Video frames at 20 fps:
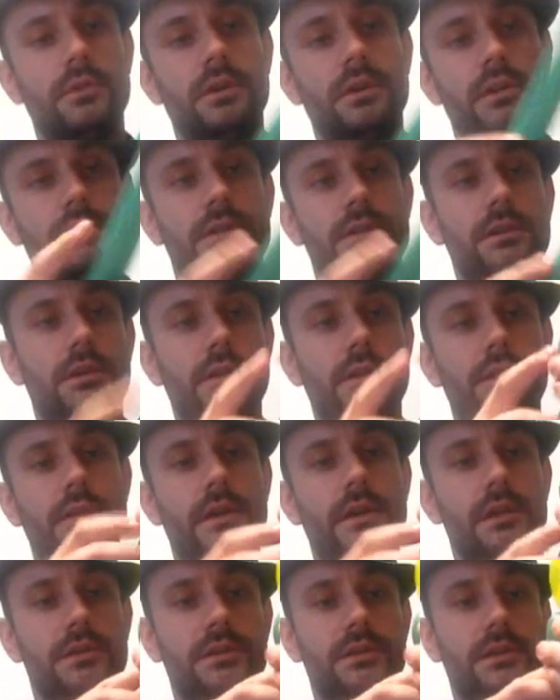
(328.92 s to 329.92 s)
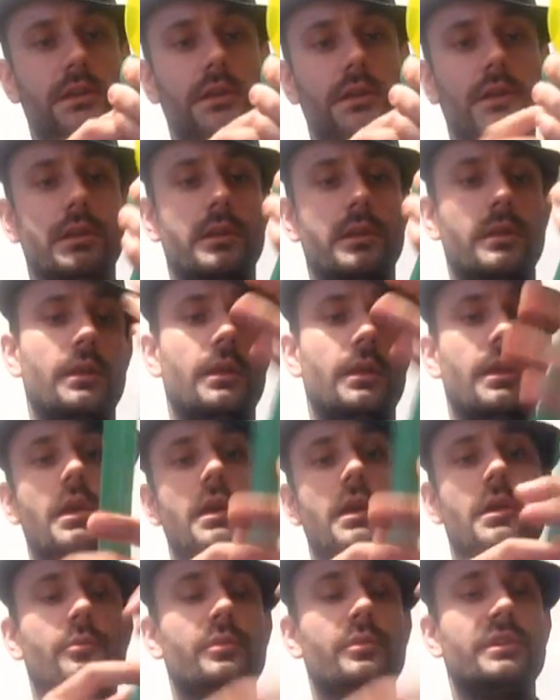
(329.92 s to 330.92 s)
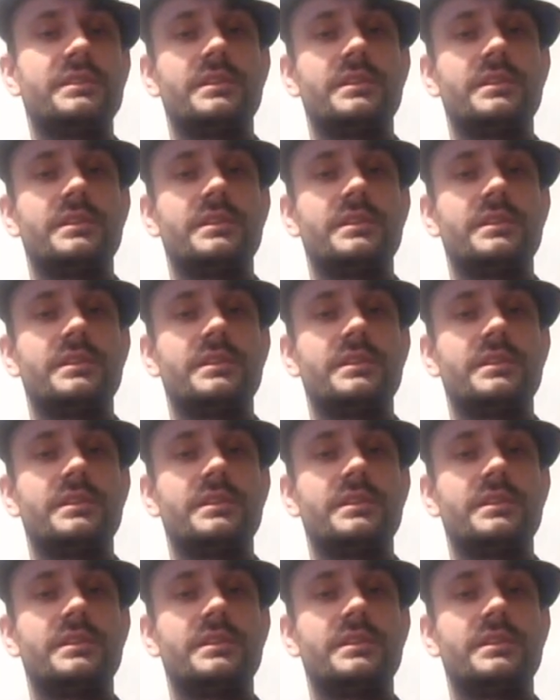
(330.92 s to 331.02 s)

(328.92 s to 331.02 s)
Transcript: дальше? Дальше по